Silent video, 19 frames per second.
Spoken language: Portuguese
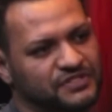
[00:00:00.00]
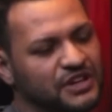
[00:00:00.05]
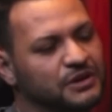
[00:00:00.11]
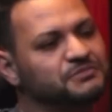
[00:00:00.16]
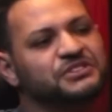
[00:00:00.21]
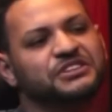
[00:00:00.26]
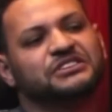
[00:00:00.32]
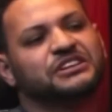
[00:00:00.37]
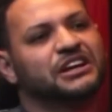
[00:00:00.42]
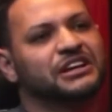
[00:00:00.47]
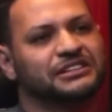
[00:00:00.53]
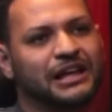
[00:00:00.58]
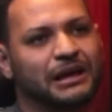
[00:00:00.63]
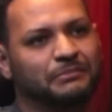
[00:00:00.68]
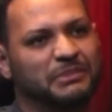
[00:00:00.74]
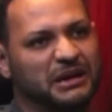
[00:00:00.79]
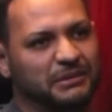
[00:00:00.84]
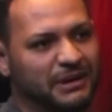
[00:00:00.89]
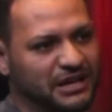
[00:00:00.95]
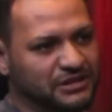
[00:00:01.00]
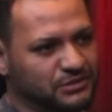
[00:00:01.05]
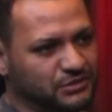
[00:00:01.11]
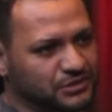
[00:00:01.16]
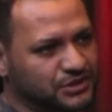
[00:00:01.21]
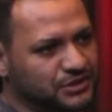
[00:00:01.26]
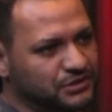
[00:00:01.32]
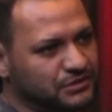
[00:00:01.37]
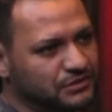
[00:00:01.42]
Você não precisa cantar bem mais
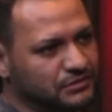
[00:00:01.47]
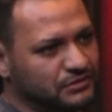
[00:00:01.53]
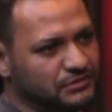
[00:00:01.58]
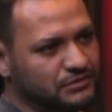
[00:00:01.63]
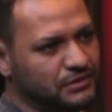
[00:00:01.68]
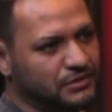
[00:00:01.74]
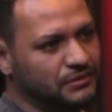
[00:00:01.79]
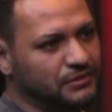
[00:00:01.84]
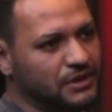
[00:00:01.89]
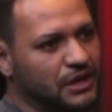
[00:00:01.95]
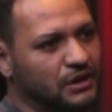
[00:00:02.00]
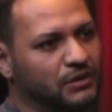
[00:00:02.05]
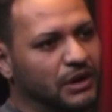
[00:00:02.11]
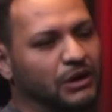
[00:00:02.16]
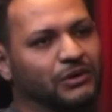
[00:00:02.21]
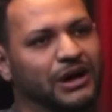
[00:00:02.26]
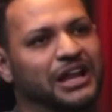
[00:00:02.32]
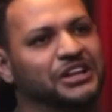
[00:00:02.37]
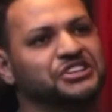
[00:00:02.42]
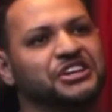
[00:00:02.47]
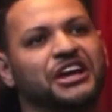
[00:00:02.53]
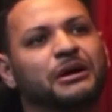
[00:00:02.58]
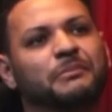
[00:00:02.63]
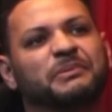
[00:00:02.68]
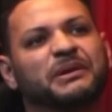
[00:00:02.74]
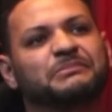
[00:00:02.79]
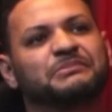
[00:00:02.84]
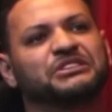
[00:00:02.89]
hoje. É verdade. Aí o cara
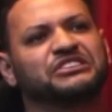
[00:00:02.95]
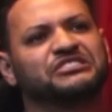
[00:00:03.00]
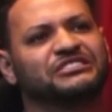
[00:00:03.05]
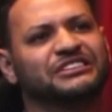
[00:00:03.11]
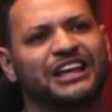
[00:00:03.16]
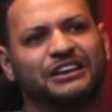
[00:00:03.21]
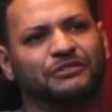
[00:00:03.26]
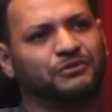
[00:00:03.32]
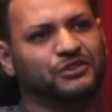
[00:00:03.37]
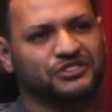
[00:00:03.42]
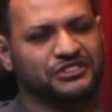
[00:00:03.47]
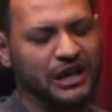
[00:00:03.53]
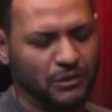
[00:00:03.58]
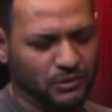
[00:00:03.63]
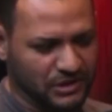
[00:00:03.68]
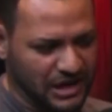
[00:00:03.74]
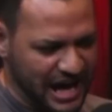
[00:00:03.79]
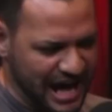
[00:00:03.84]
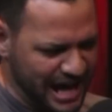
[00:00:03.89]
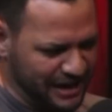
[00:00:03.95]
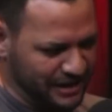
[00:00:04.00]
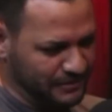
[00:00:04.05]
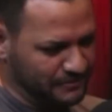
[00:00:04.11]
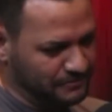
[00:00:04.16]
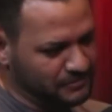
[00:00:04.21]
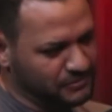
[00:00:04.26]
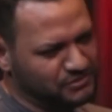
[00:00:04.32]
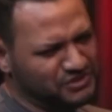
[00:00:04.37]
chega para mim e diz: Leno, você é o
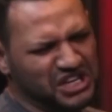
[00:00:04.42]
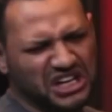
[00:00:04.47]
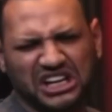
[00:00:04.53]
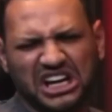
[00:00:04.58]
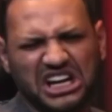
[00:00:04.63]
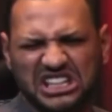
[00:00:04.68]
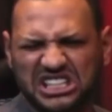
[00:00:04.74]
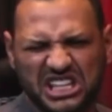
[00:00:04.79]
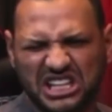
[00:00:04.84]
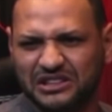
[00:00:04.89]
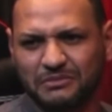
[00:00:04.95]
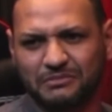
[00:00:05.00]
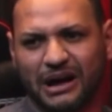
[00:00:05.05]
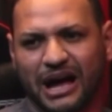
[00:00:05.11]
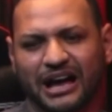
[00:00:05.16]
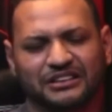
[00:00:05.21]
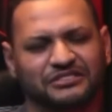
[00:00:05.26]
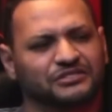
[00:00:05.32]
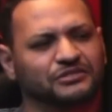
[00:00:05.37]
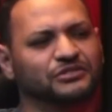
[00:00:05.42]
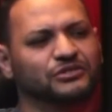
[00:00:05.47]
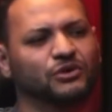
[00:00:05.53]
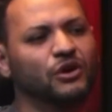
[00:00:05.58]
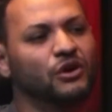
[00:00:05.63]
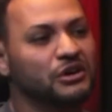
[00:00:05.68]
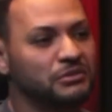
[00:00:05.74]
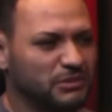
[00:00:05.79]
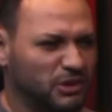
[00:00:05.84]
cara. Você canta demais. Eu
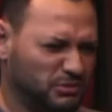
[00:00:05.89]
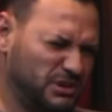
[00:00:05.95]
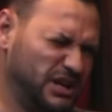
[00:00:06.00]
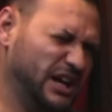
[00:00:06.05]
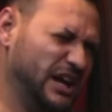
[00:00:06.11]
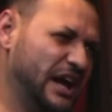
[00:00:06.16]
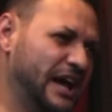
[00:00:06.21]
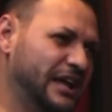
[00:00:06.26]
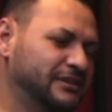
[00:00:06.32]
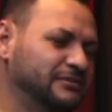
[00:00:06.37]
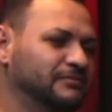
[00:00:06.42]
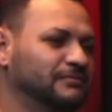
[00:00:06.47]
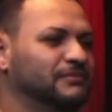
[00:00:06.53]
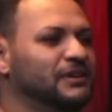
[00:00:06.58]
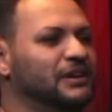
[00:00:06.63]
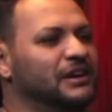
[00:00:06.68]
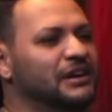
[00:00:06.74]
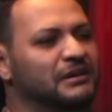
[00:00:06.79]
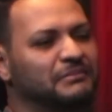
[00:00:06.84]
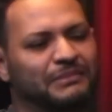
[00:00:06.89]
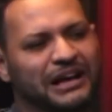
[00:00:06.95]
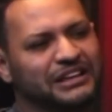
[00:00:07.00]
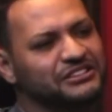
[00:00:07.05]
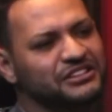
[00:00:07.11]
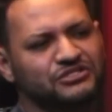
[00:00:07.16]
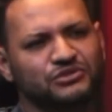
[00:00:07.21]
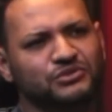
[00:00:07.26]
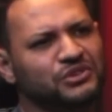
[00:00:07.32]
digo: Ô oh, irmão, obrigado.
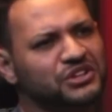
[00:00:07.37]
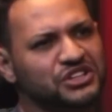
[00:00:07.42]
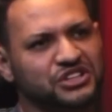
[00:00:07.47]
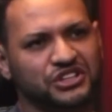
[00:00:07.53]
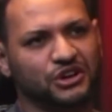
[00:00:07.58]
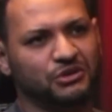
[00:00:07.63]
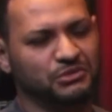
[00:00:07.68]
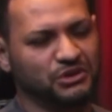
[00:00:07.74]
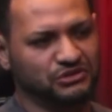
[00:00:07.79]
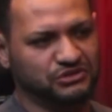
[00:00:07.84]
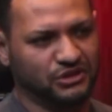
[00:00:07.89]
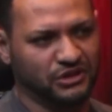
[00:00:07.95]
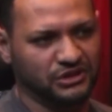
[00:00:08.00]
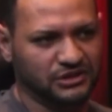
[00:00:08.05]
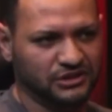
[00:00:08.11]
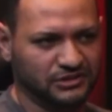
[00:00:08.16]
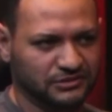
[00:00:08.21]
Mas isso nunca encheu meus olhos,